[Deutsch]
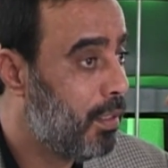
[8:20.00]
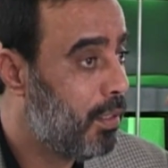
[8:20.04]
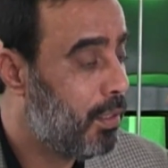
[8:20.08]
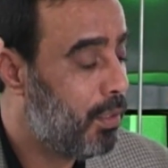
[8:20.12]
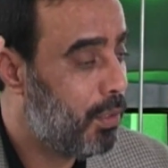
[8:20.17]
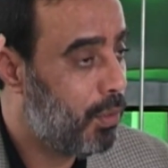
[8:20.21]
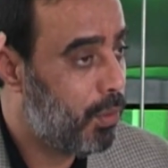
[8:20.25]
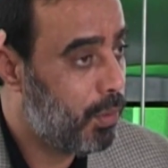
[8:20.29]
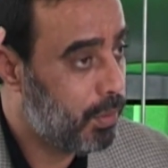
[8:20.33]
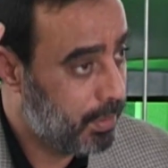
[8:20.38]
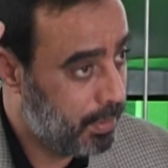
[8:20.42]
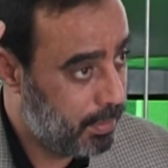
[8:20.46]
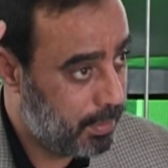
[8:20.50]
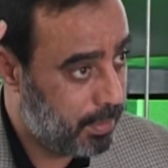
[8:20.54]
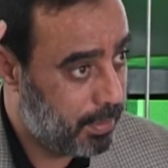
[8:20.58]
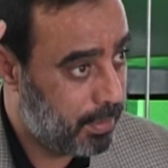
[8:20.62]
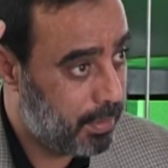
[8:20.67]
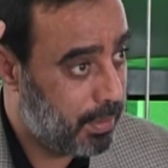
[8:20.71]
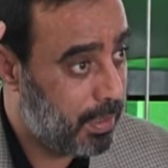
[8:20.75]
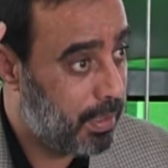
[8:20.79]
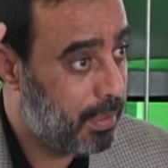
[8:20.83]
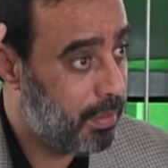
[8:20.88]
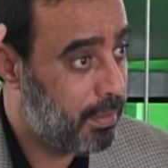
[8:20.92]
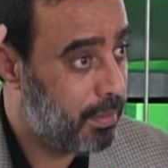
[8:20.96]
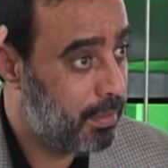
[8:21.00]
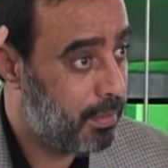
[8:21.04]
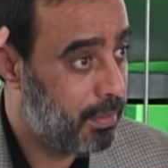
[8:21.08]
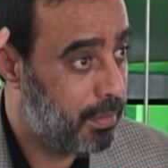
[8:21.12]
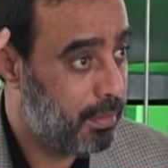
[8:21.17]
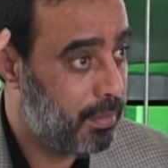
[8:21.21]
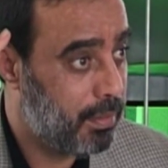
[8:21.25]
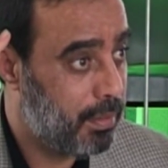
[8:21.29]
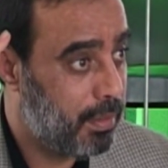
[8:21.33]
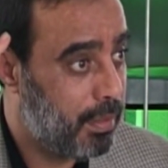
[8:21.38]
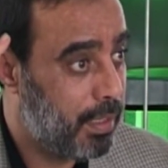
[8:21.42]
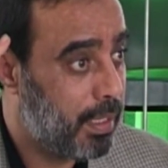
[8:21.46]
Und
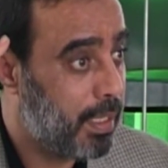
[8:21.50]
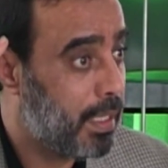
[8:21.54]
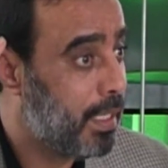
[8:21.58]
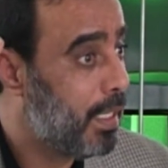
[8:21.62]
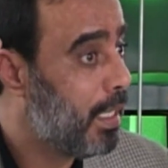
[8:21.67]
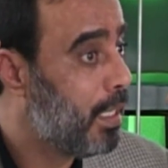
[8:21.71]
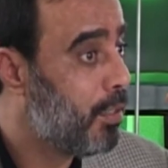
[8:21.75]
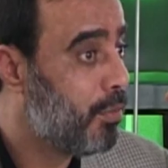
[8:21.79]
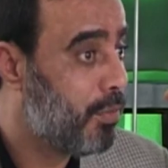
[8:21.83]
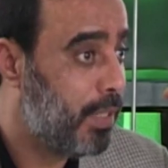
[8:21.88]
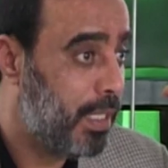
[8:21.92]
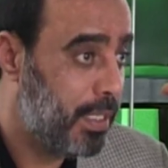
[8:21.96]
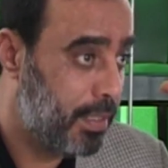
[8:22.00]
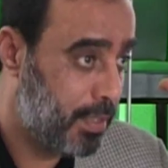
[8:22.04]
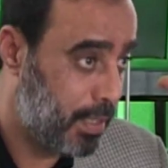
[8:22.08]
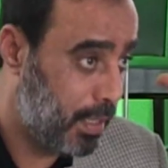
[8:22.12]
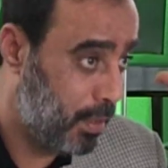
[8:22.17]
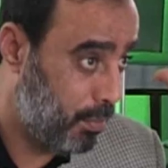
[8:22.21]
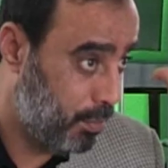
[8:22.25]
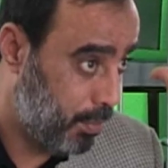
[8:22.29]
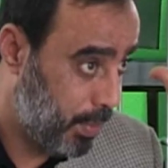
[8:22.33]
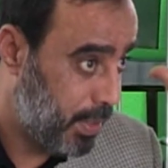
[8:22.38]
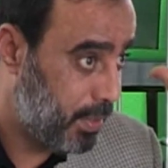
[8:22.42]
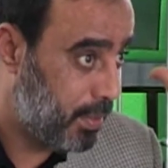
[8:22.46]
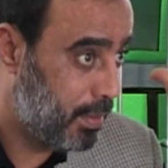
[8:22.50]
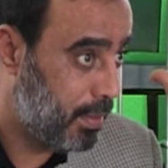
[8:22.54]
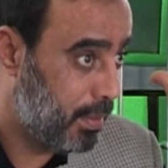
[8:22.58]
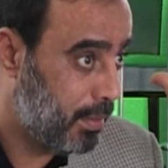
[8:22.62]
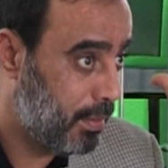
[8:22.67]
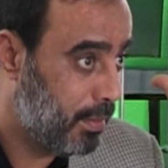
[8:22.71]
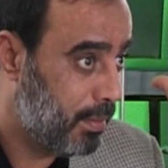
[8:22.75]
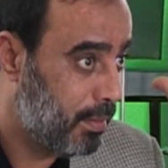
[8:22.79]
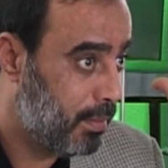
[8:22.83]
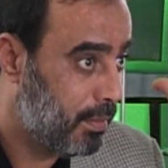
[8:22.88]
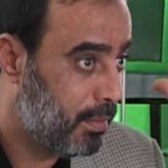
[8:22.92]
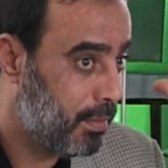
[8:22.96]
Allah weiß am
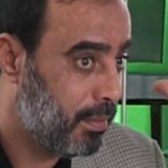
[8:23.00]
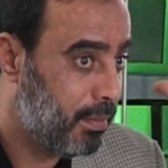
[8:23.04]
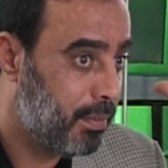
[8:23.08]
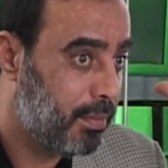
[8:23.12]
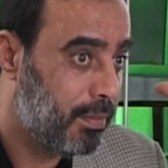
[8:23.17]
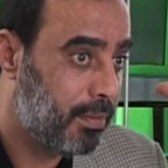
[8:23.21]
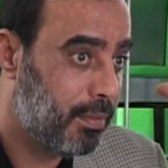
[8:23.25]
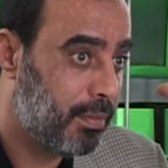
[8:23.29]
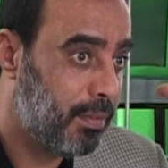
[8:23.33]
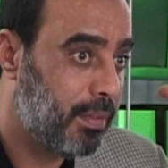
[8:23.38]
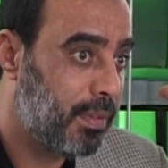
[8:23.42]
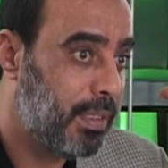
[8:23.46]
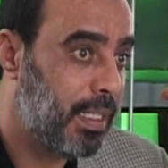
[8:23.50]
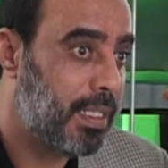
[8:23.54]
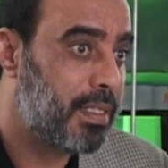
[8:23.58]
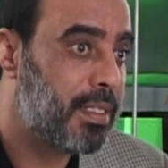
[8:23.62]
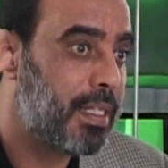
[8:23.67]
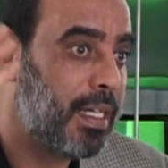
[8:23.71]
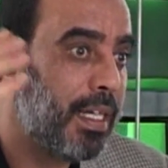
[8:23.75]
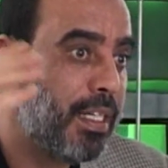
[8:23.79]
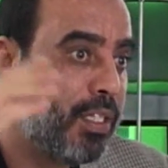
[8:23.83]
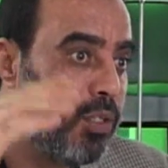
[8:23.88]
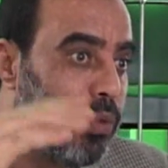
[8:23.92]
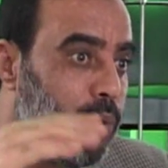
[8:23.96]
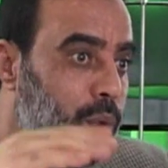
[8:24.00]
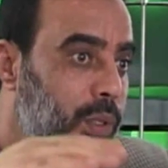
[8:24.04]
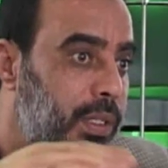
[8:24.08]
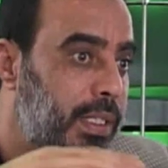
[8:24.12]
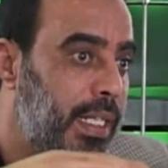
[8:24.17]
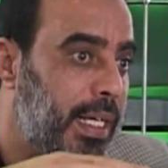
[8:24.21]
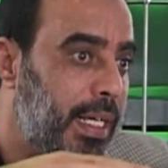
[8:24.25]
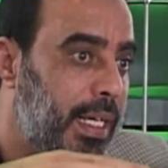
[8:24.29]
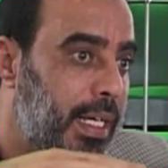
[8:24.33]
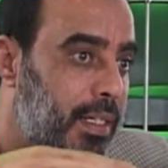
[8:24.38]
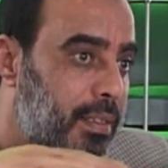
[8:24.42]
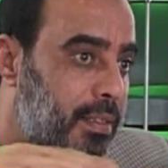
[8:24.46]
besten, das kann nur
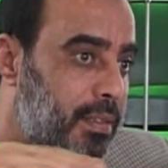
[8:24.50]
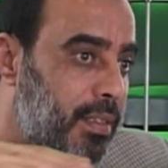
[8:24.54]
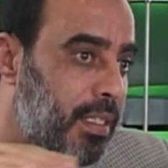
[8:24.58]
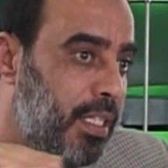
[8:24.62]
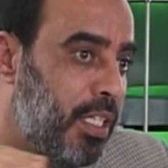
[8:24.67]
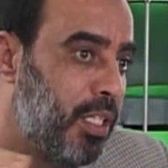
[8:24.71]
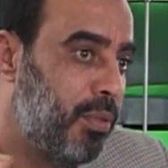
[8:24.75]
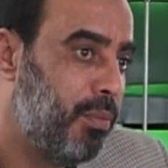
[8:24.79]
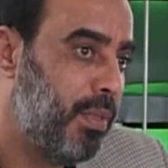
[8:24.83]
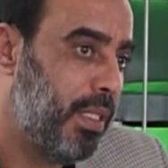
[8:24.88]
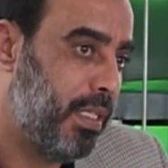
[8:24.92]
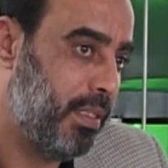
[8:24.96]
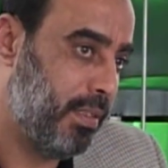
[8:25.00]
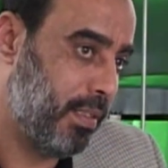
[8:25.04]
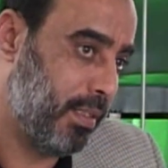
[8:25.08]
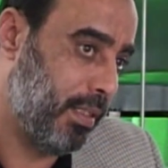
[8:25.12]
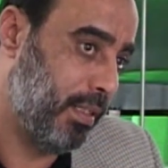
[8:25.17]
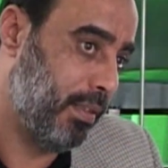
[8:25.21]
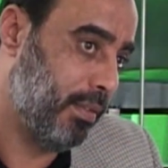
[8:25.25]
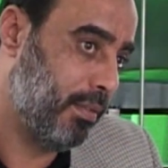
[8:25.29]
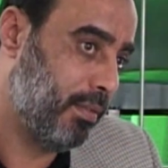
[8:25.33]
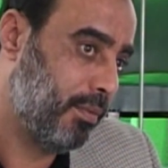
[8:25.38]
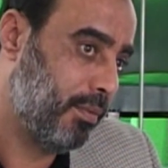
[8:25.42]
der erste Himmel sein.